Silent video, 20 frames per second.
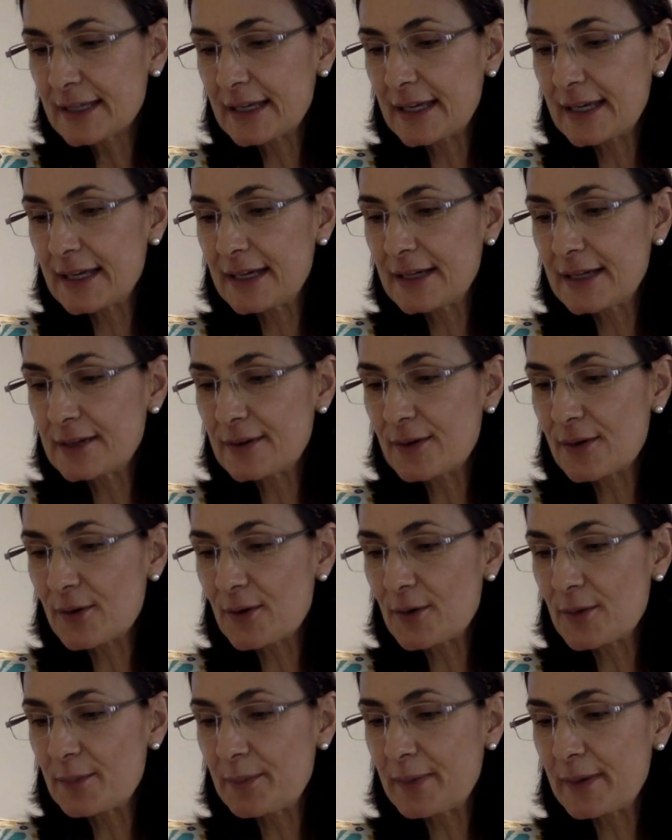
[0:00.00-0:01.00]
que
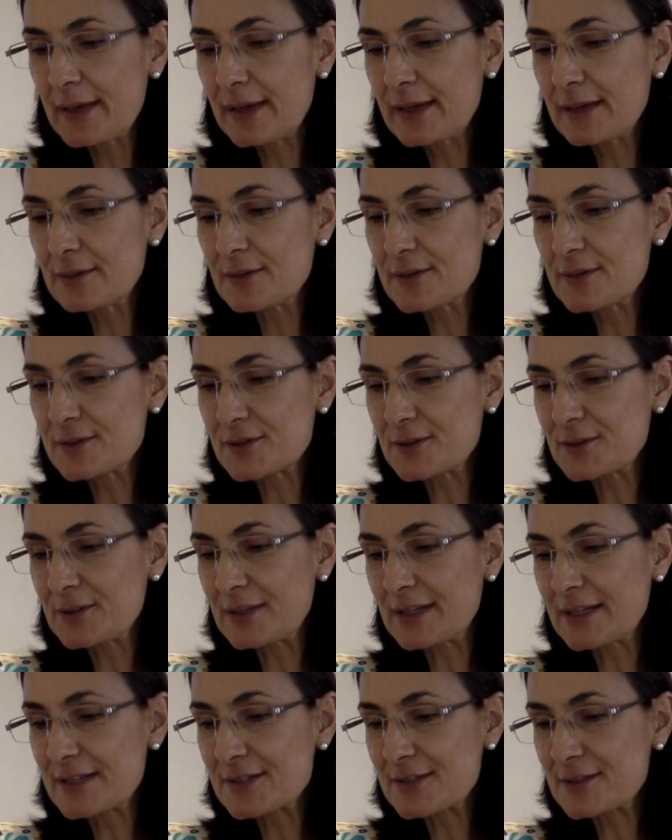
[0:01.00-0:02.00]
rompe nuestro
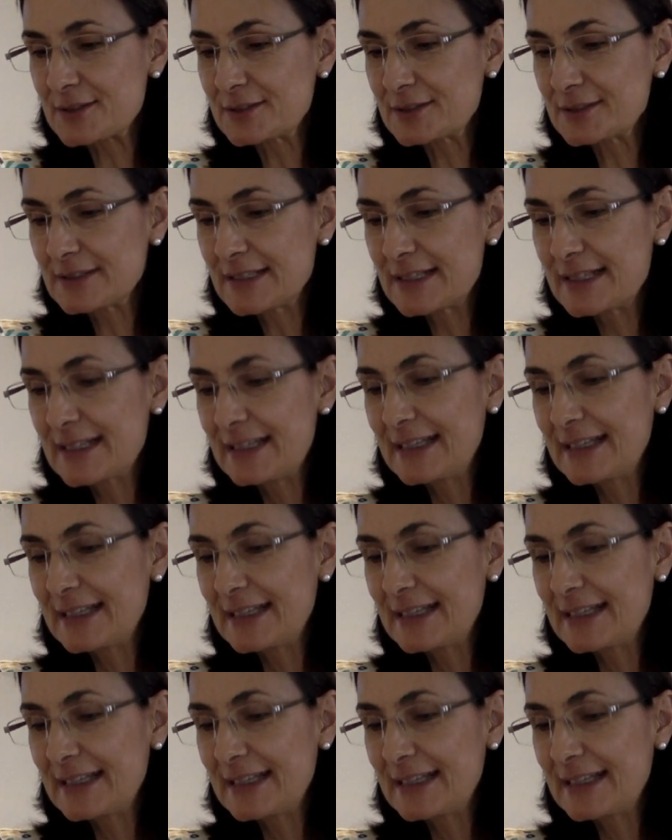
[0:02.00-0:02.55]
corazón